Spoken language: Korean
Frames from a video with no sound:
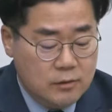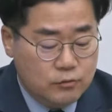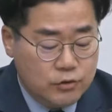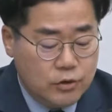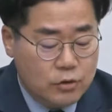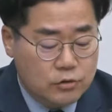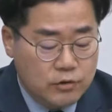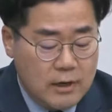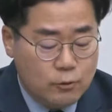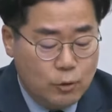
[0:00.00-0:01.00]
국격
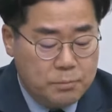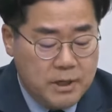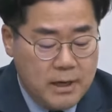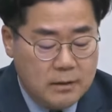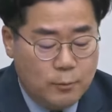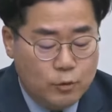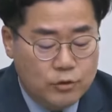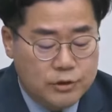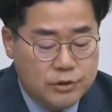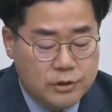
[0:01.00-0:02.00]
초락으로 피해를 보는
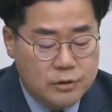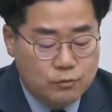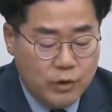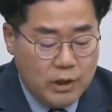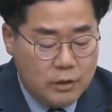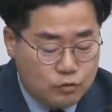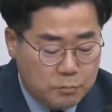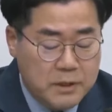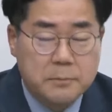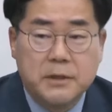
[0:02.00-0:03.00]
것은 우리
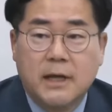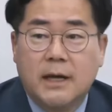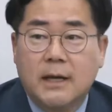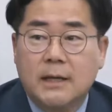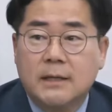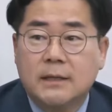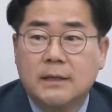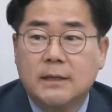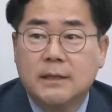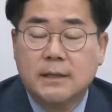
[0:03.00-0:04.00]
국민입니다.
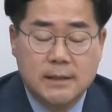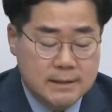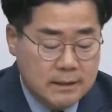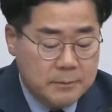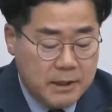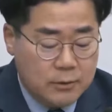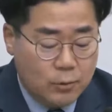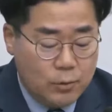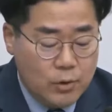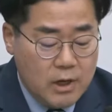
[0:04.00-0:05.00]

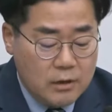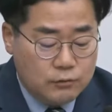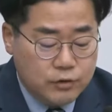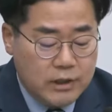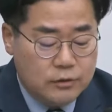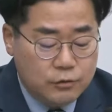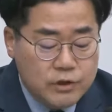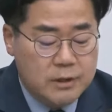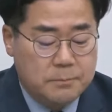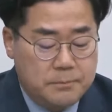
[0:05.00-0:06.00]
지금이라도 국익
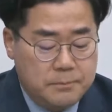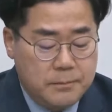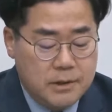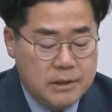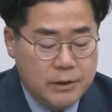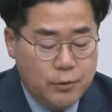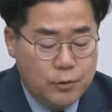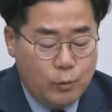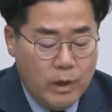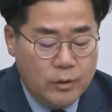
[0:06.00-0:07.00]
중심,
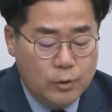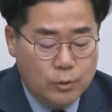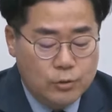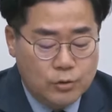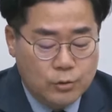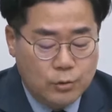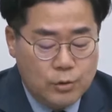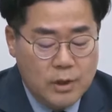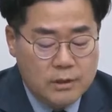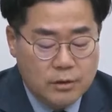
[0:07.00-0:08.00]
실용 외교
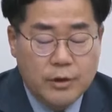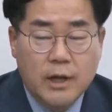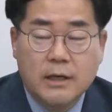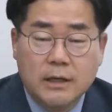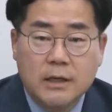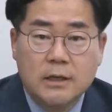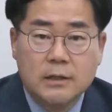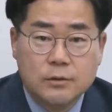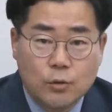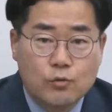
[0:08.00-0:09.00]
노선으로 선회하길
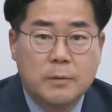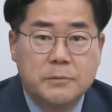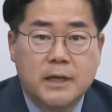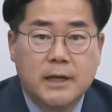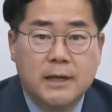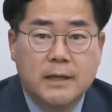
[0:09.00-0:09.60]
촉구합니다.